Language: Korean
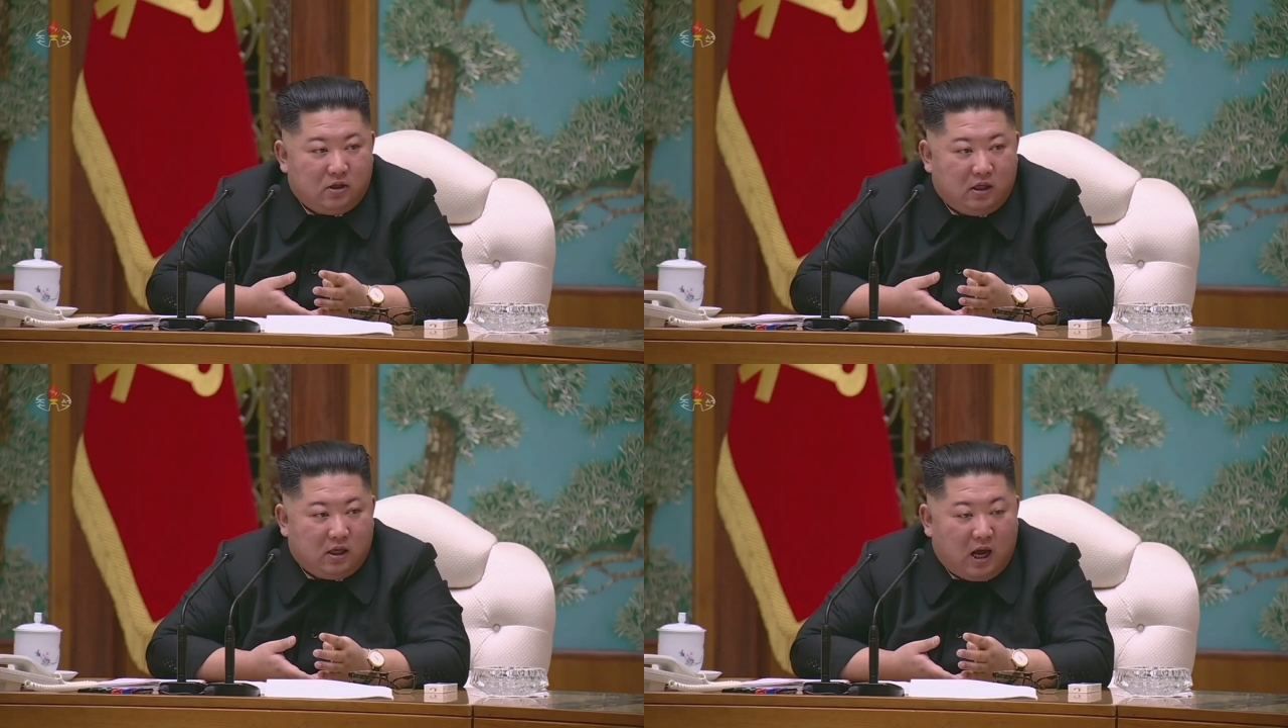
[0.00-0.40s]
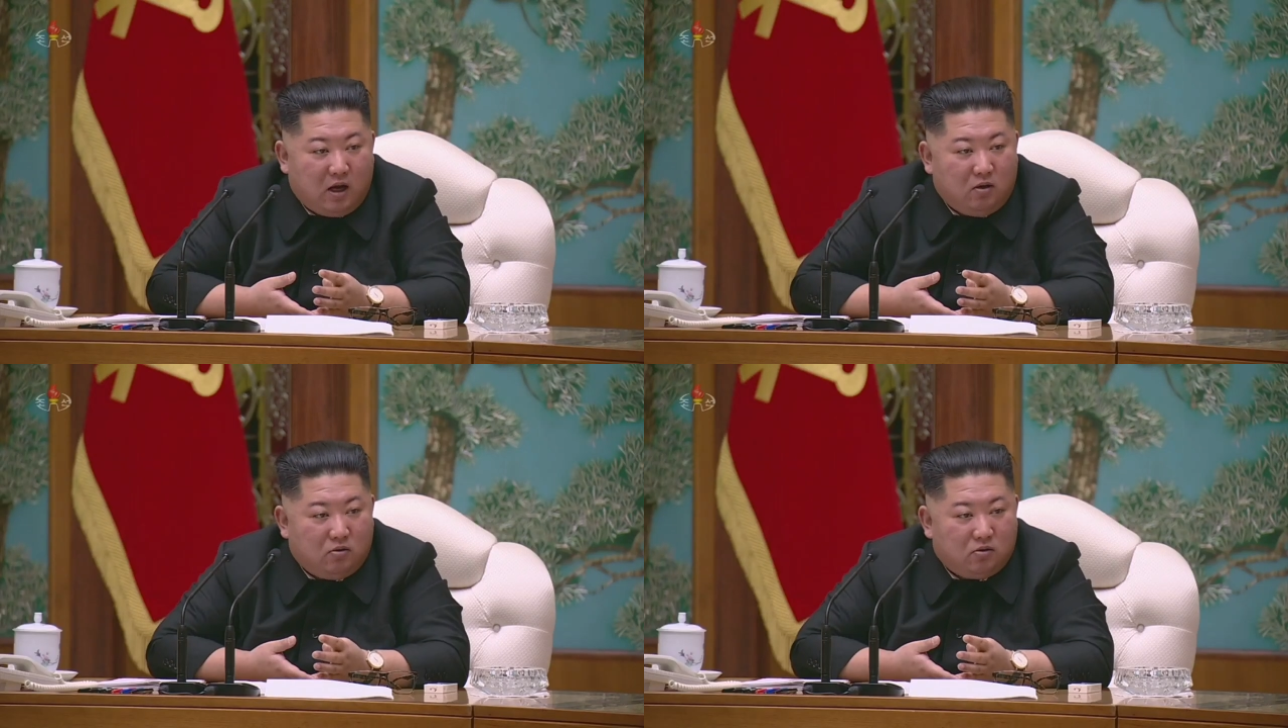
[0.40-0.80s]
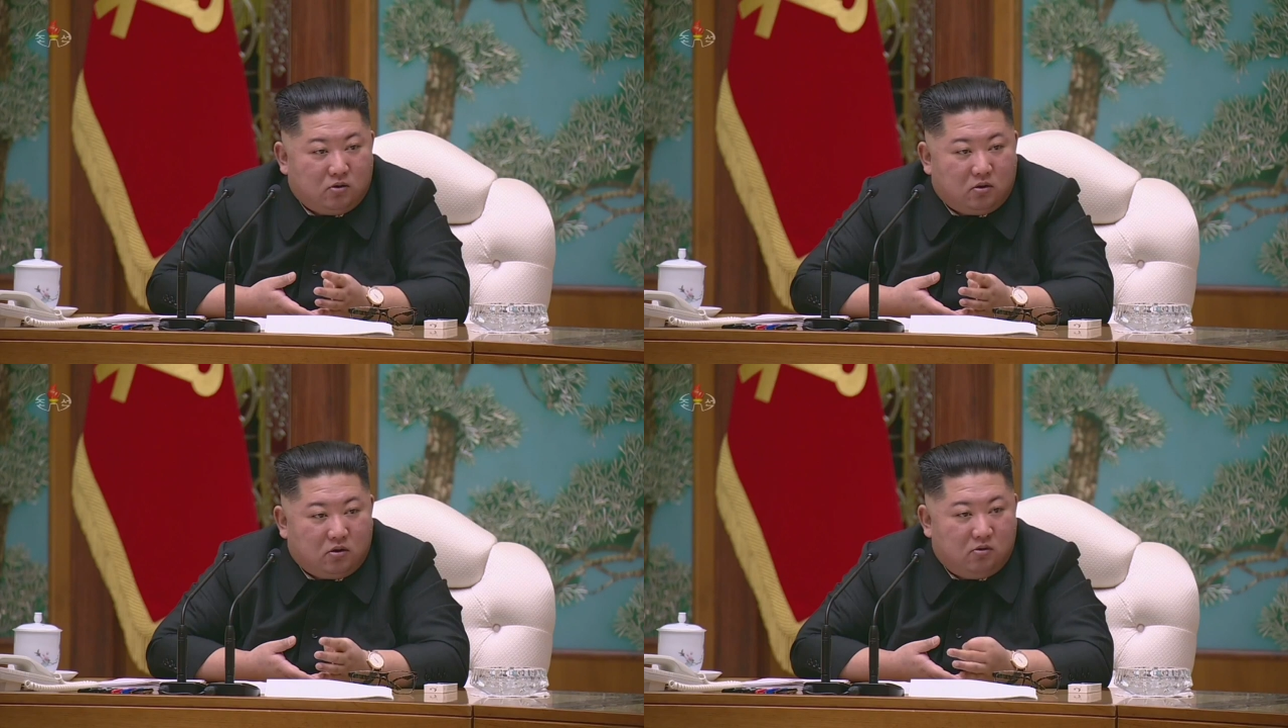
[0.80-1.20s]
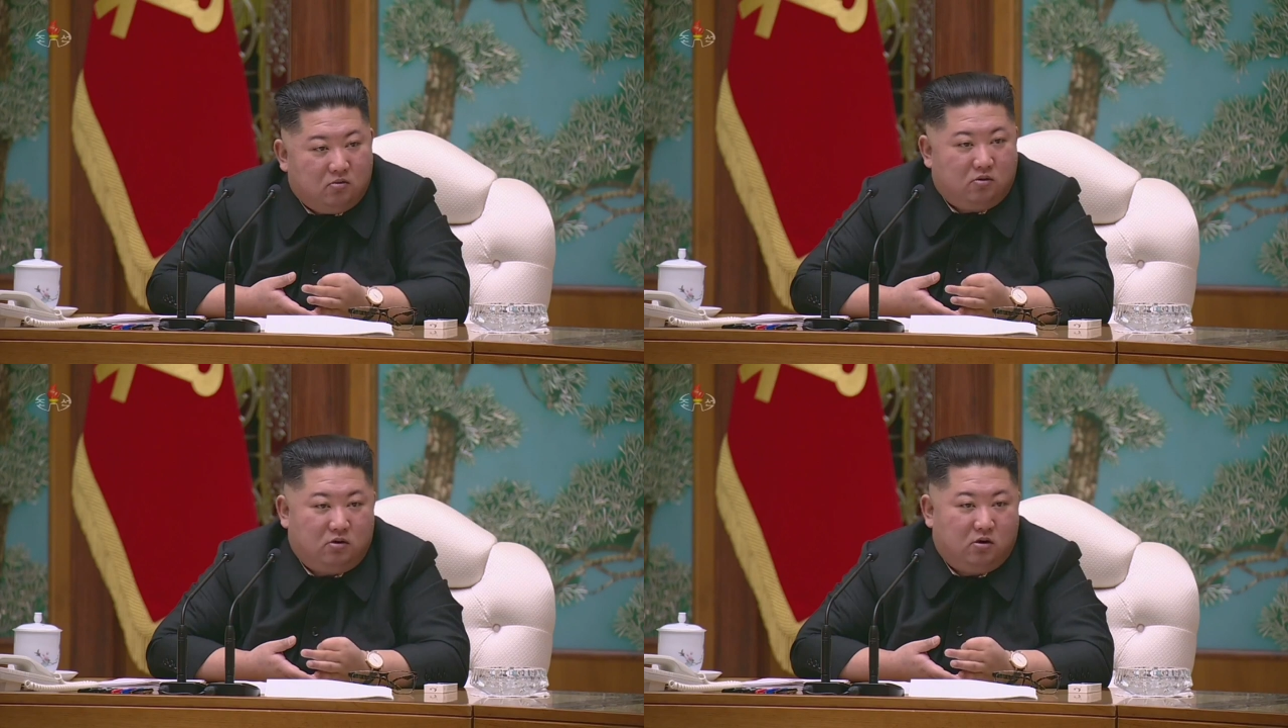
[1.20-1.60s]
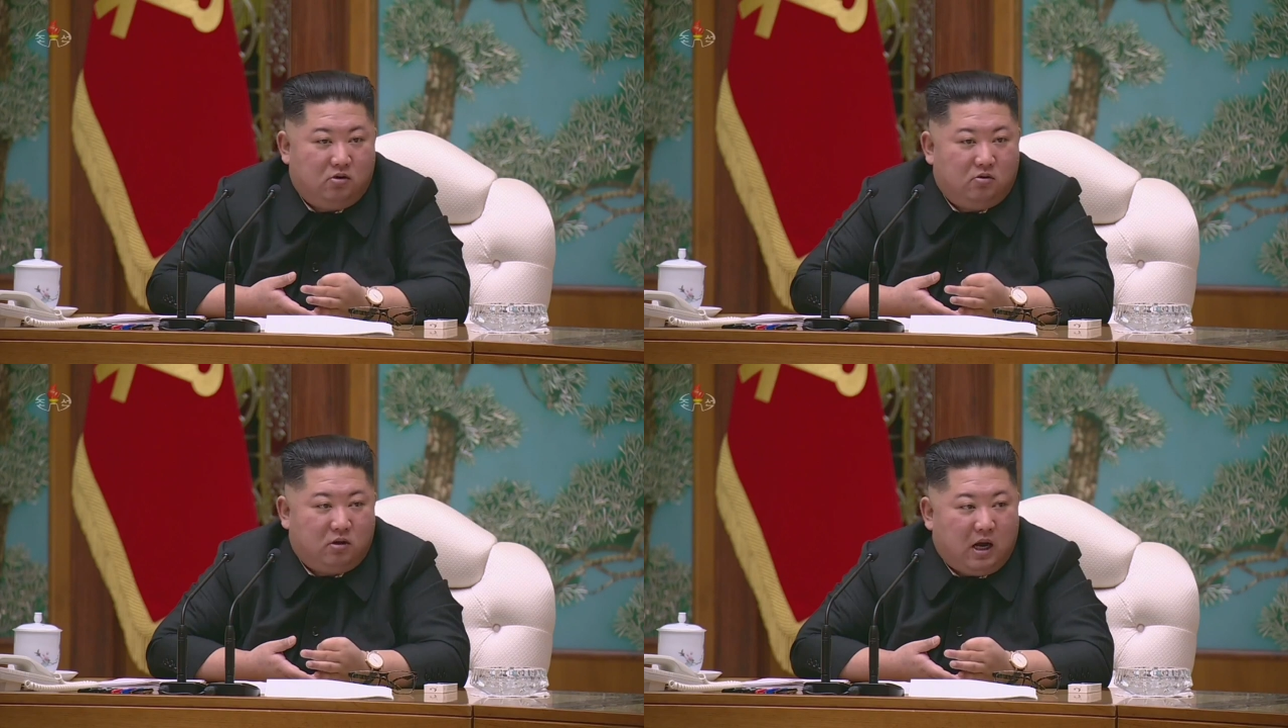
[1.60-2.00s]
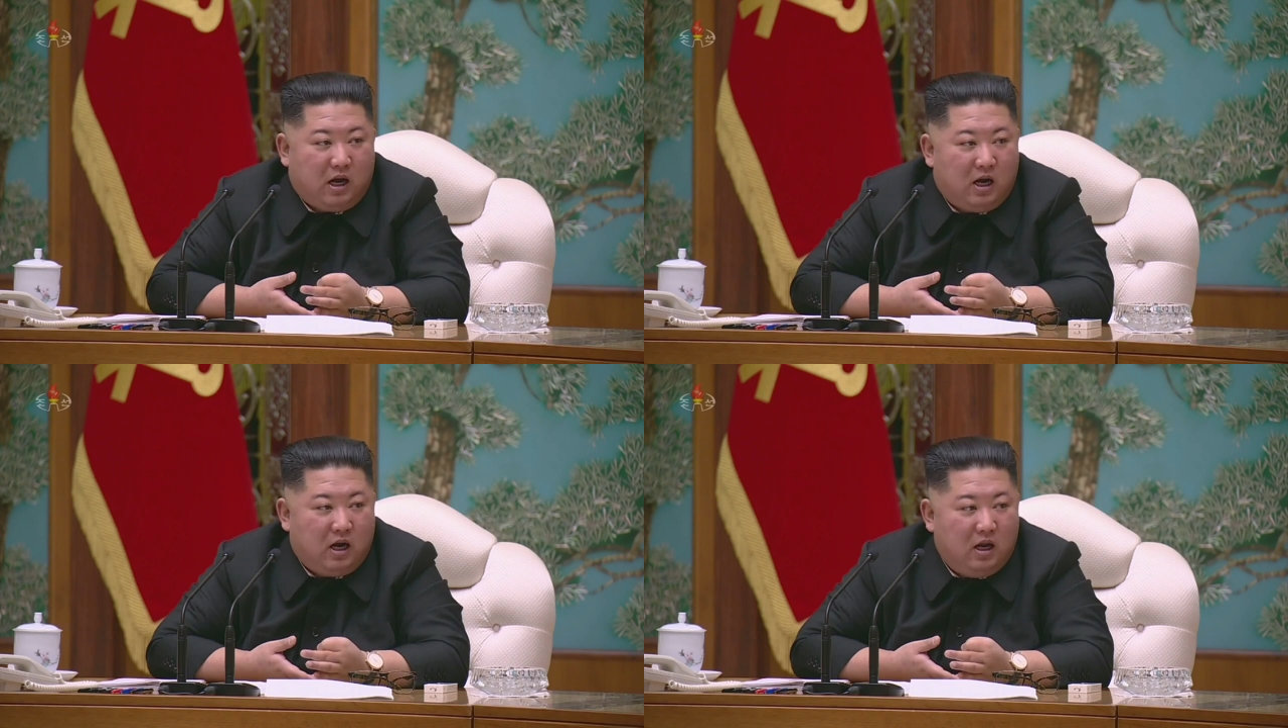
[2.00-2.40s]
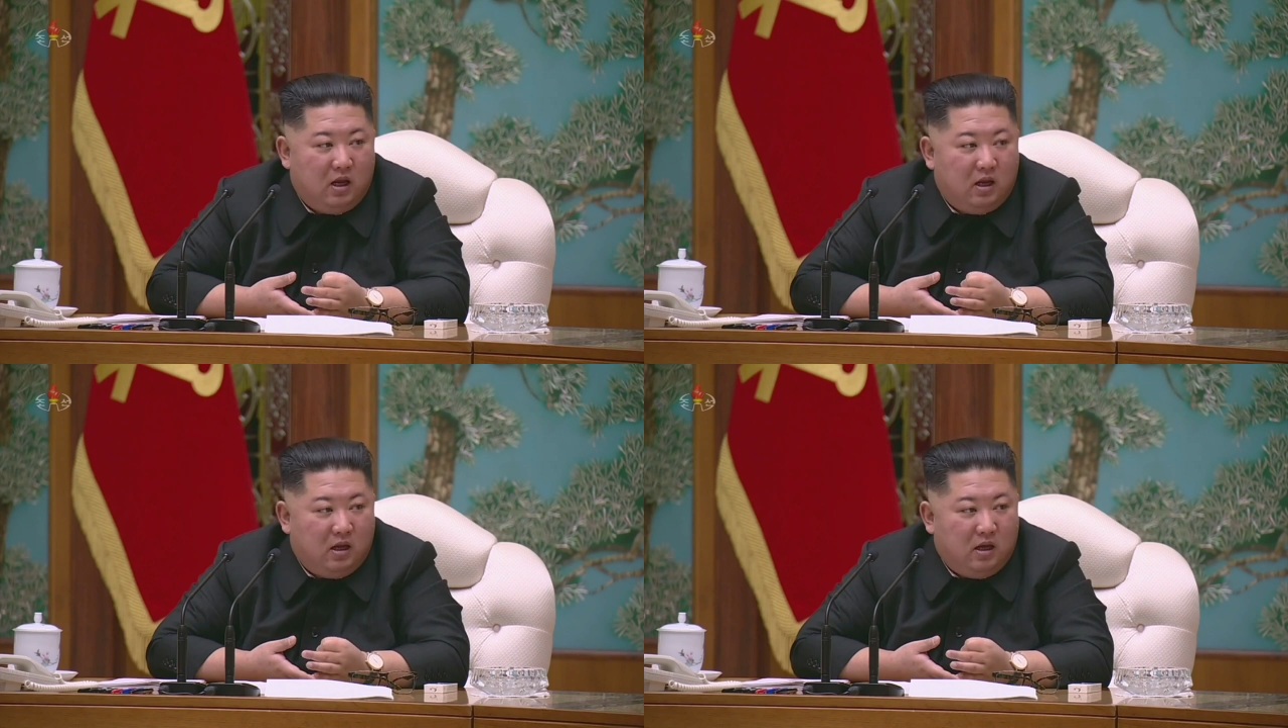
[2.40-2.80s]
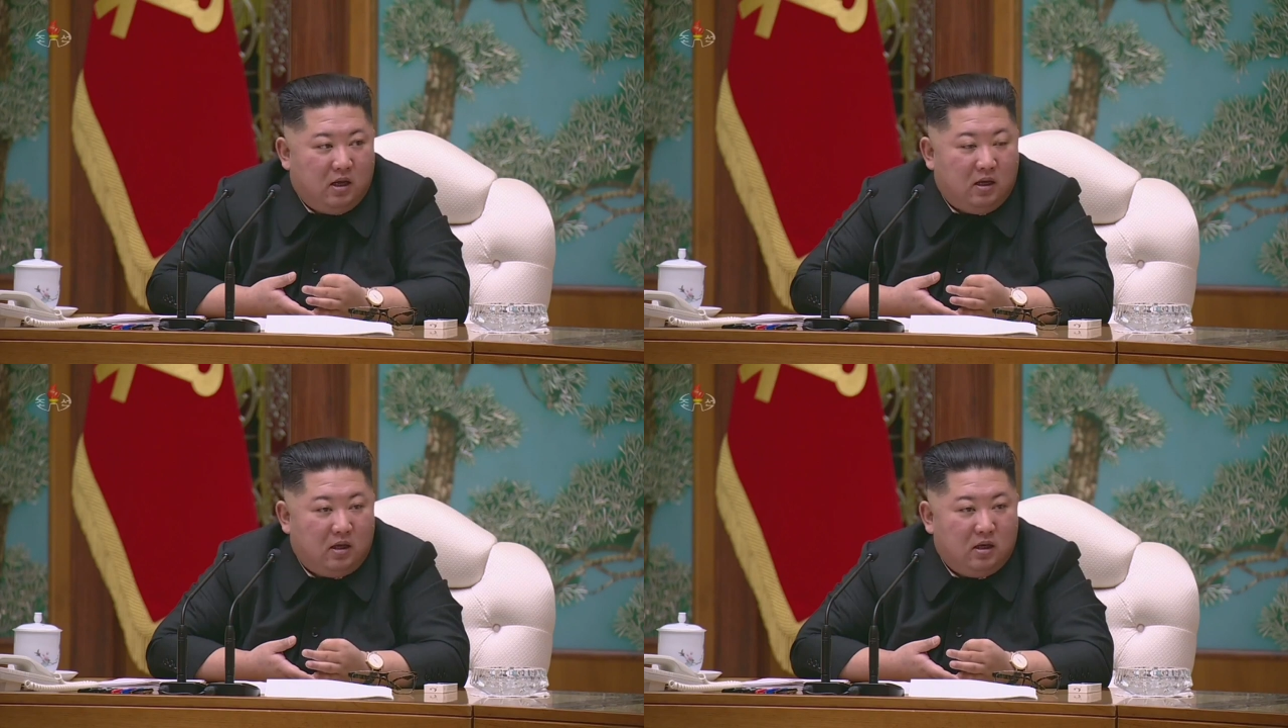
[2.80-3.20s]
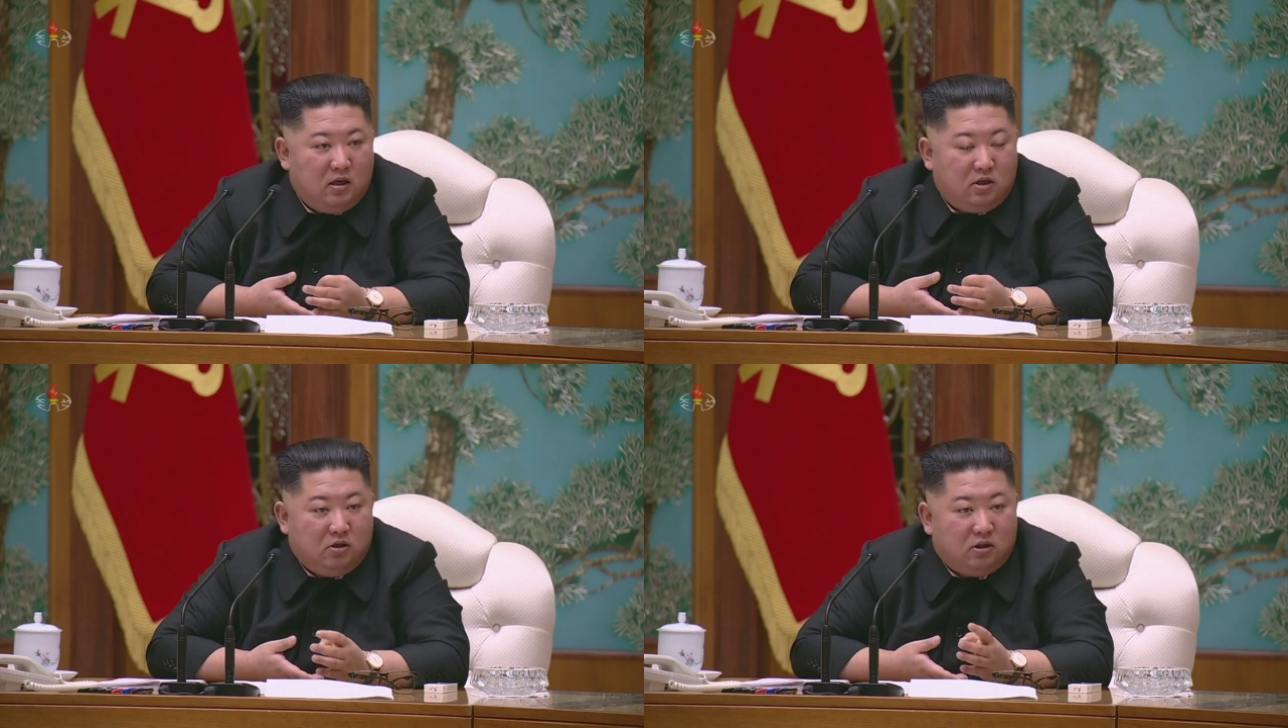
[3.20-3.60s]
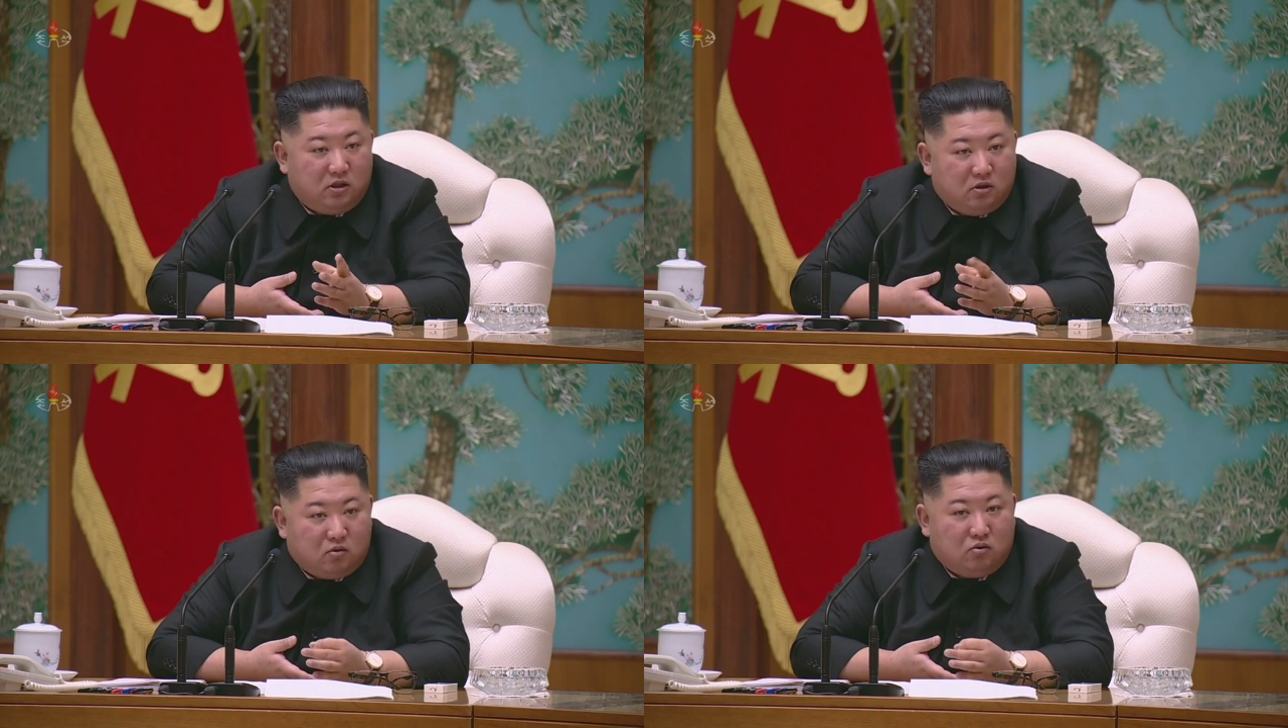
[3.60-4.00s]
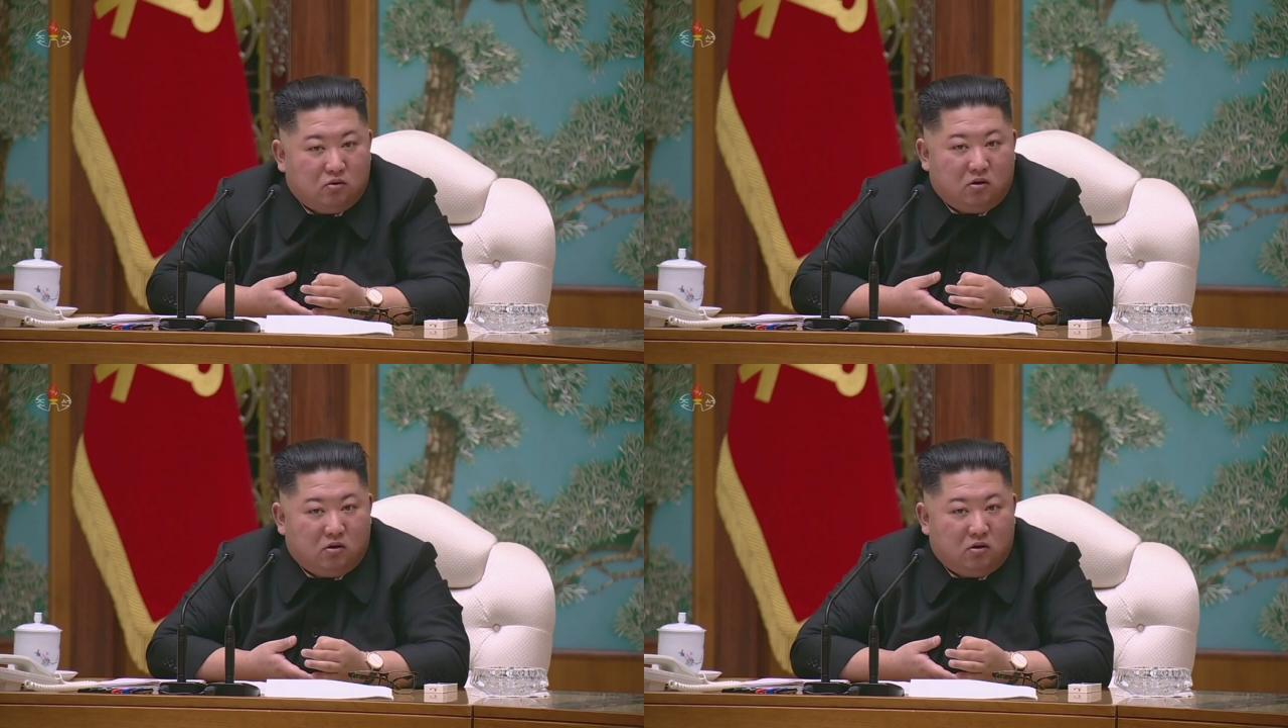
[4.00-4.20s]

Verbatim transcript: 경애하는 김종은 동지의 지도 밑에 김재룡